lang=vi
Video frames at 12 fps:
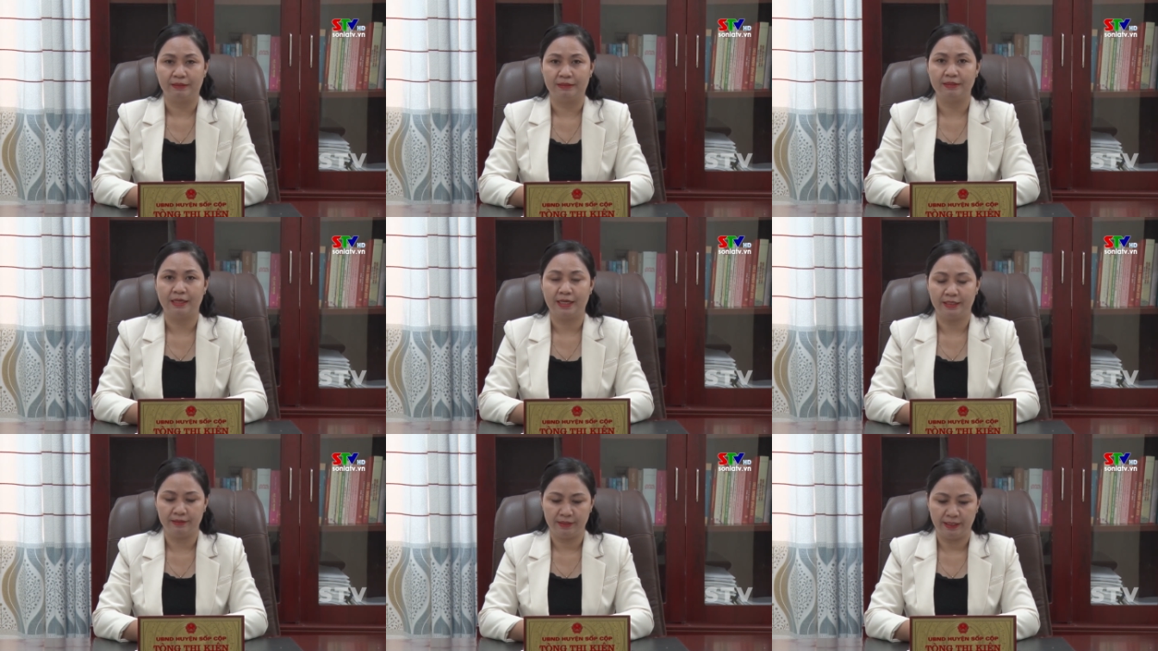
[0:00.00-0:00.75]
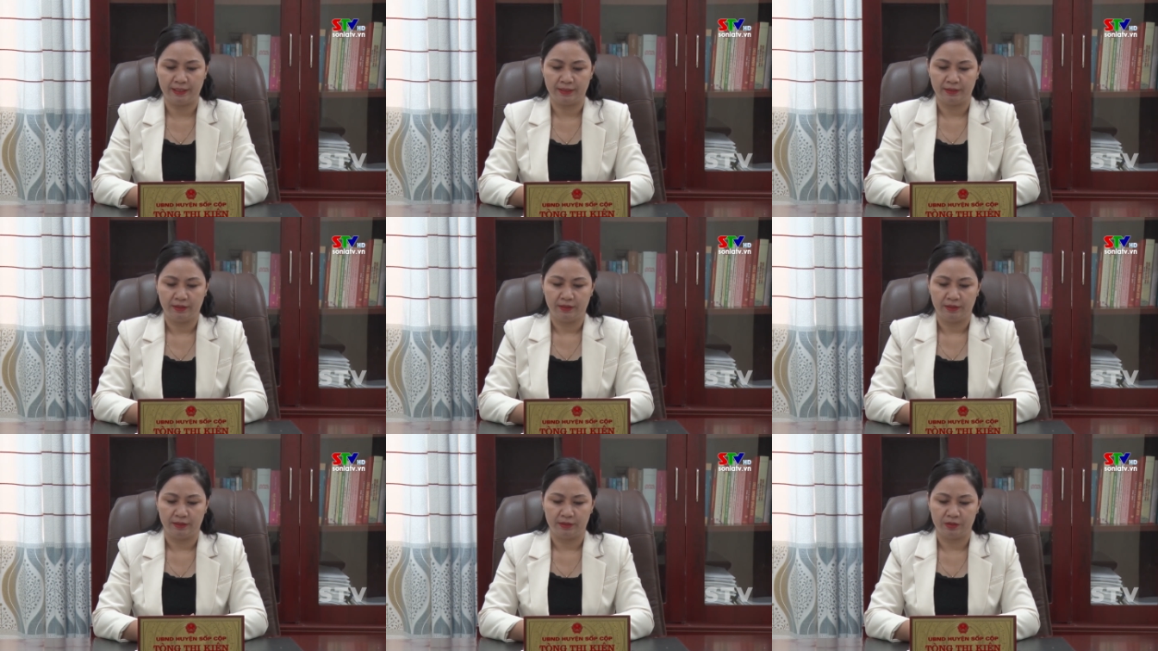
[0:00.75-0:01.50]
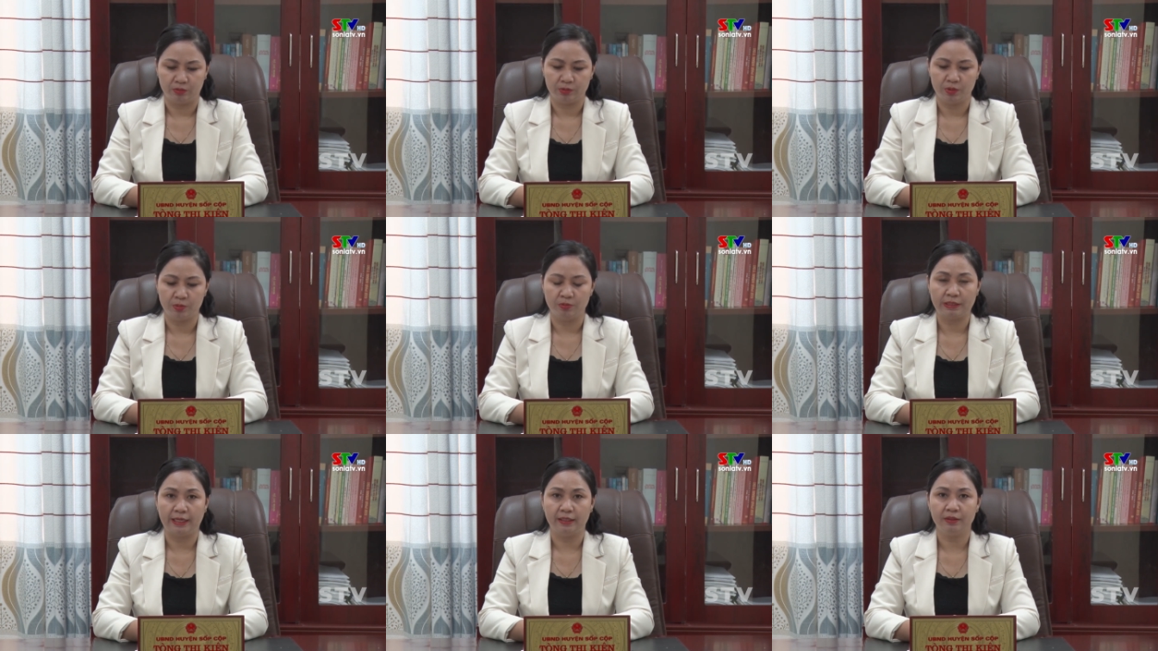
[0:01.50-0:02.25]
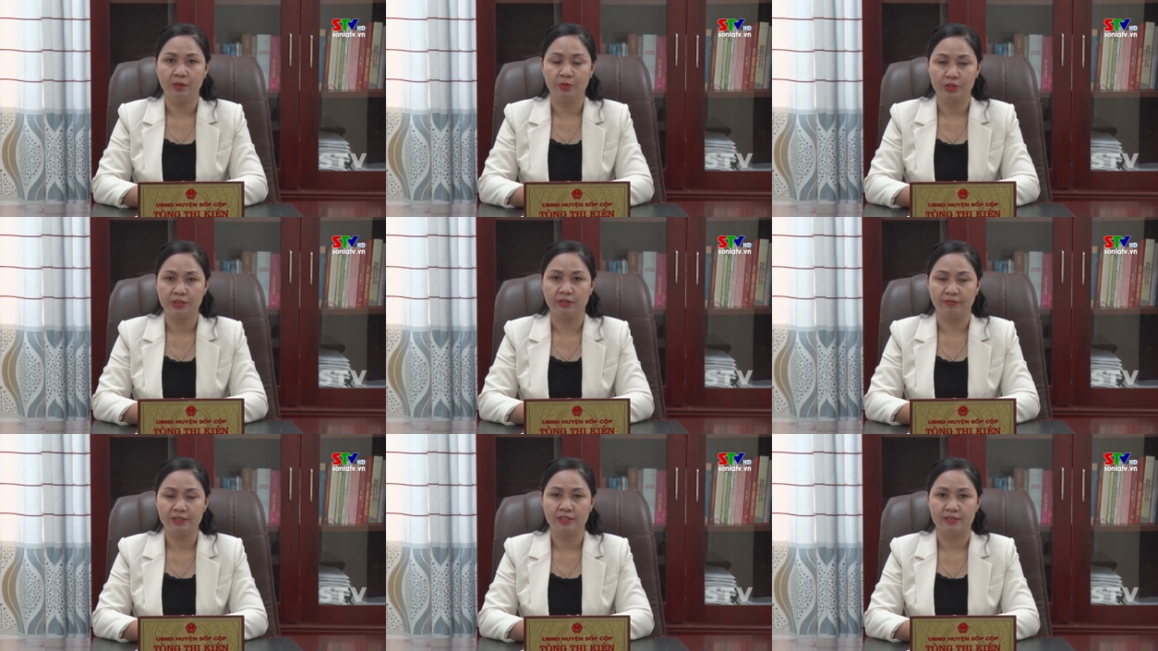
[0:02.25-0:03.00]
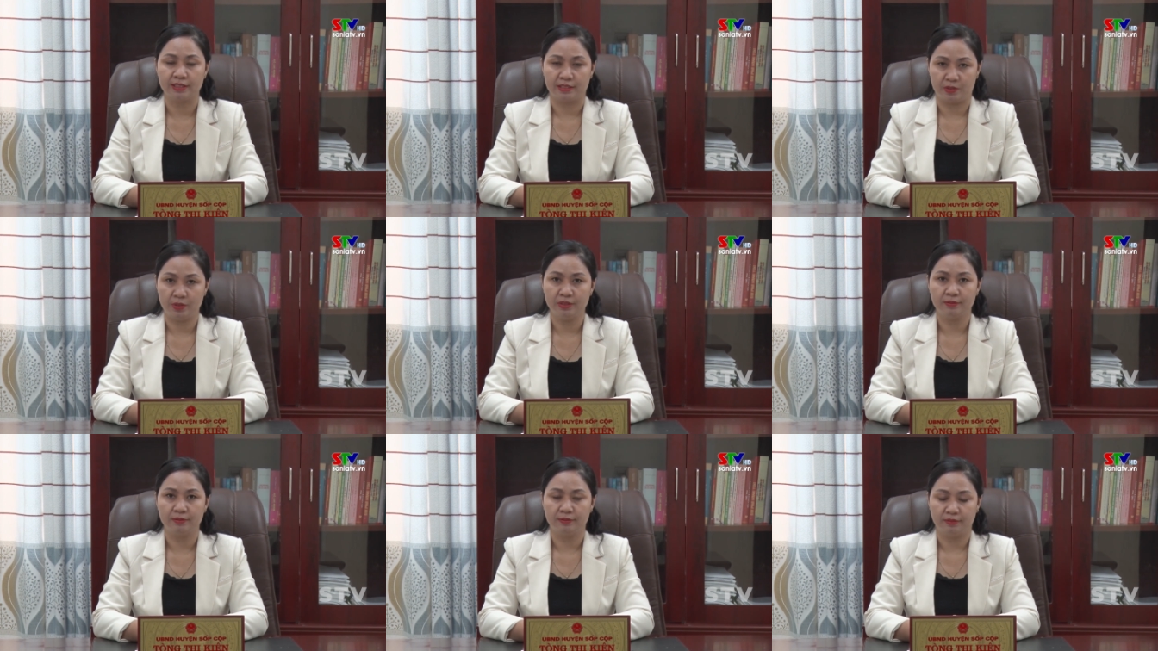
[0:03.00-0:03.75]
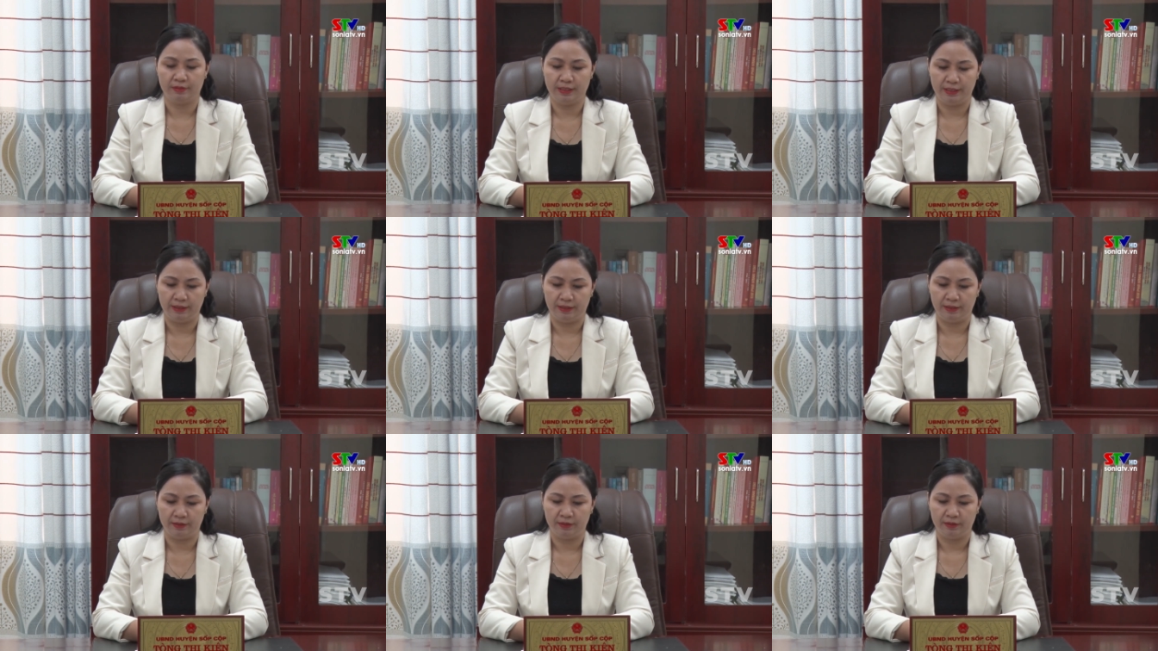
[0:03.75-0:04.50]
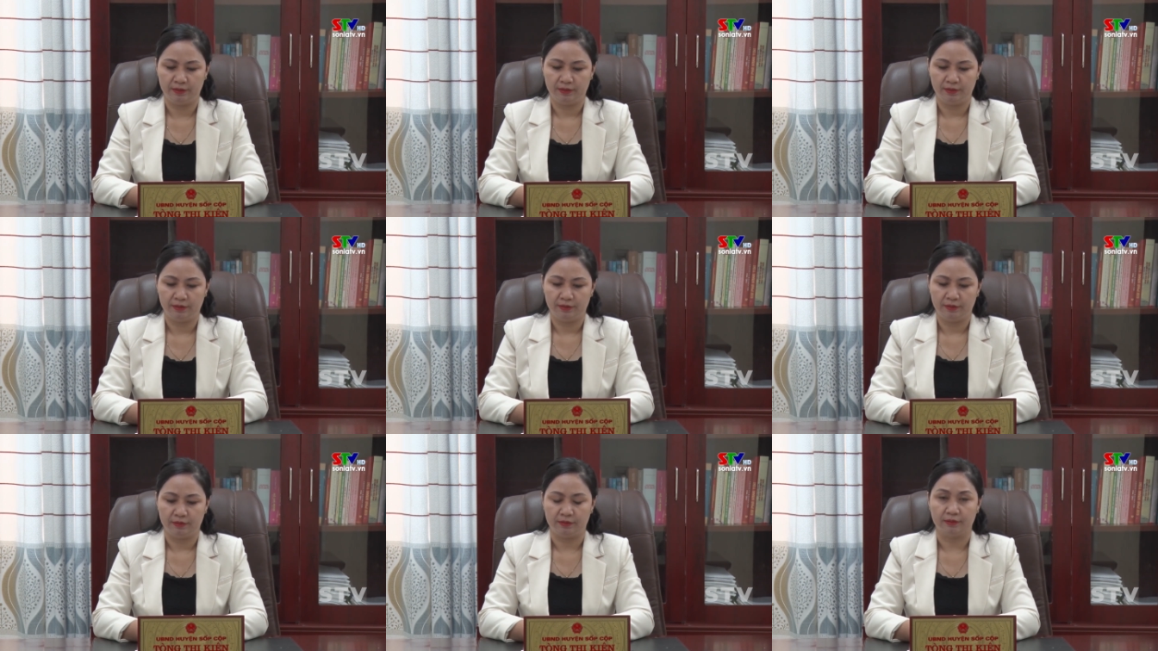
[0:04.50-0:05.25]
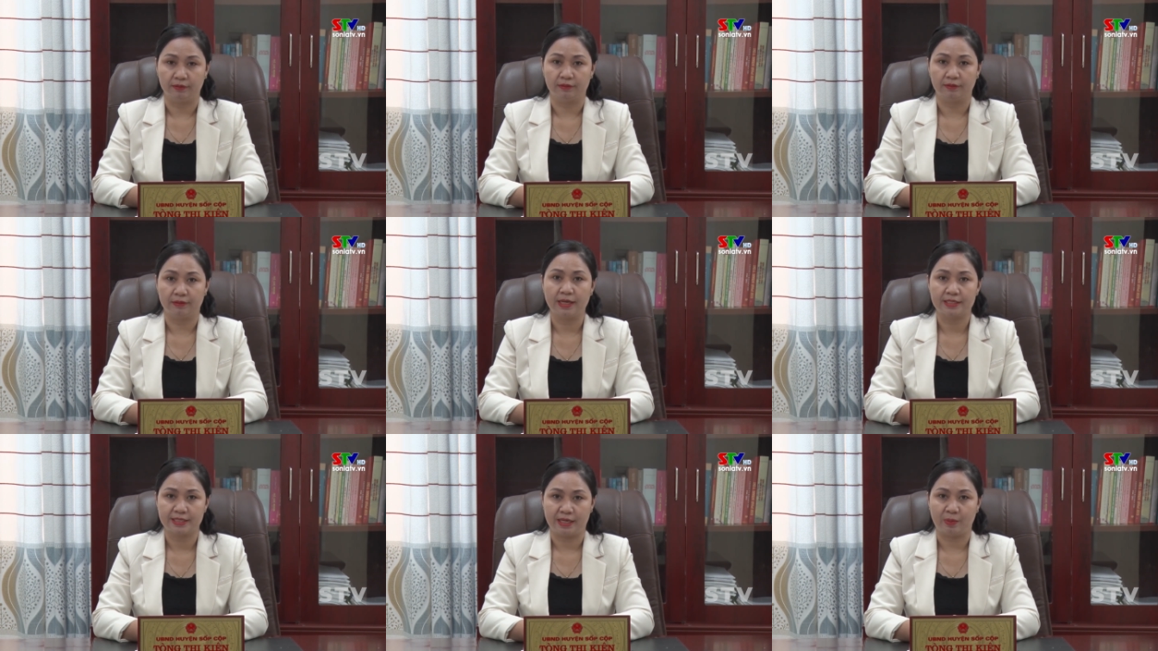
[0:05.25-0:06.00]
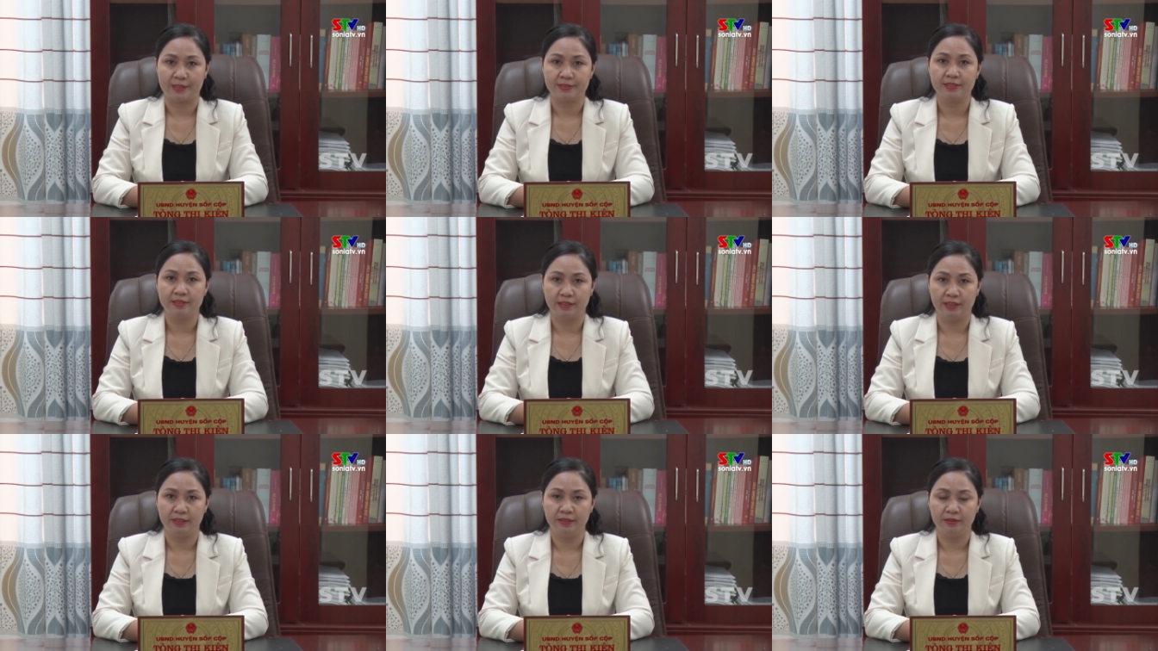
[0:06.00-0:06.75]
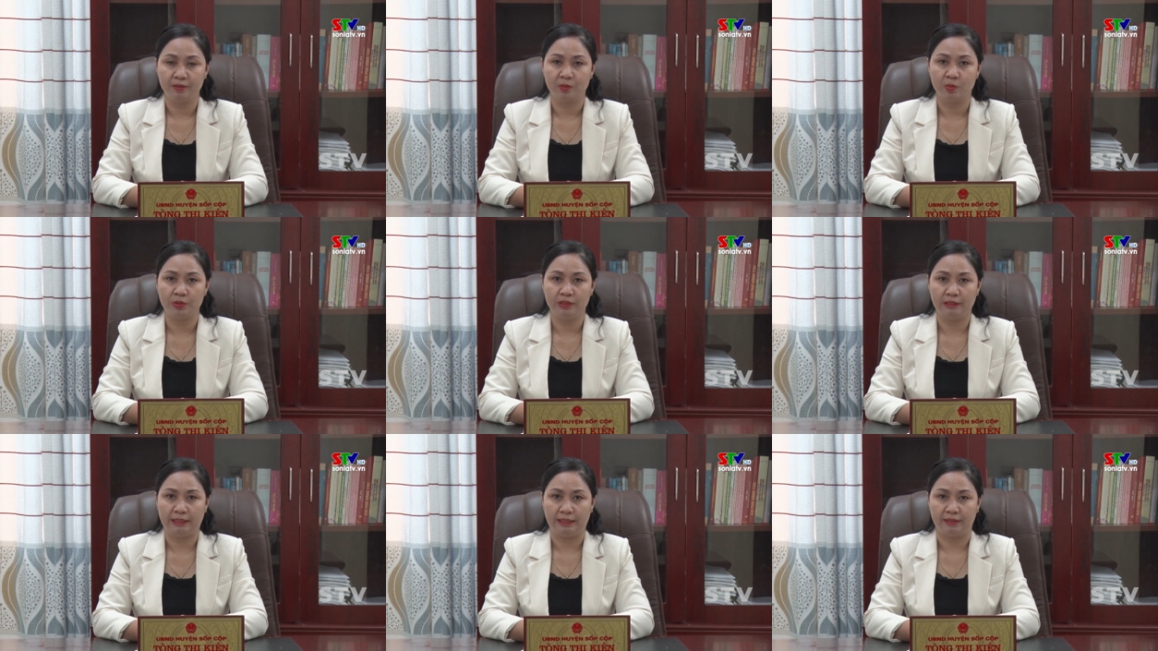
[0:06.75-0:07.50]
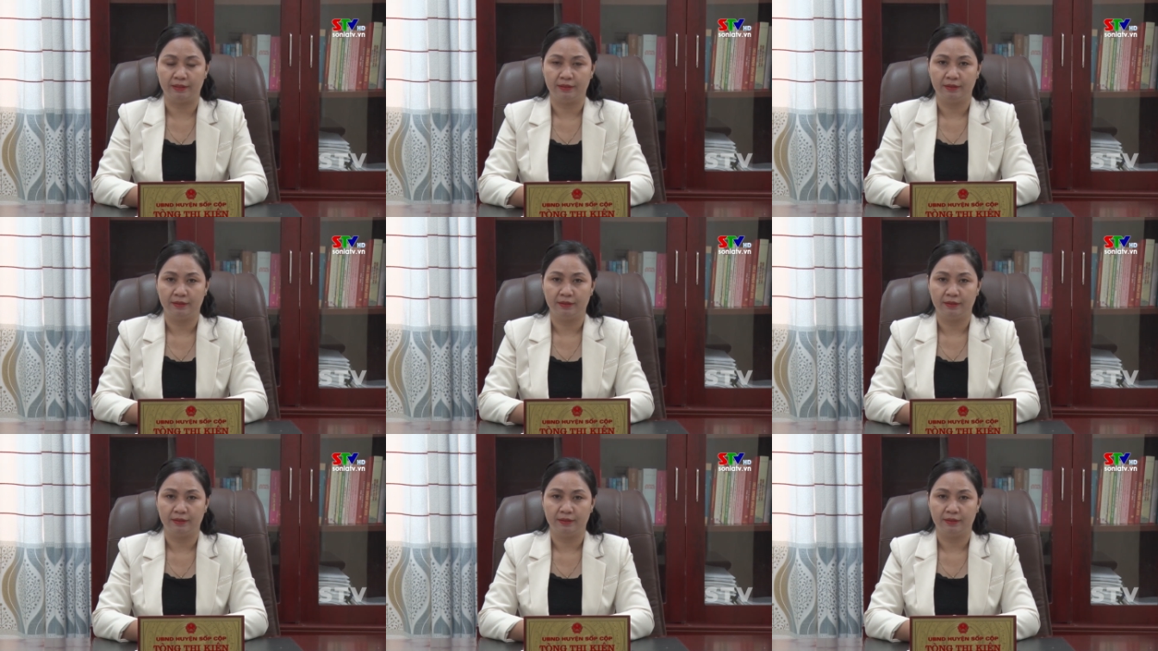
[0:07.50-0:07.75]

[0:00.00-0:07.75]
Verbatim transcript: Cái thứ hai nữa là ờ, chúng tôi cũng đã hỗ trợ phát triển sản xuất để à, ờ, đa dạng hóa sinh kế cũng như là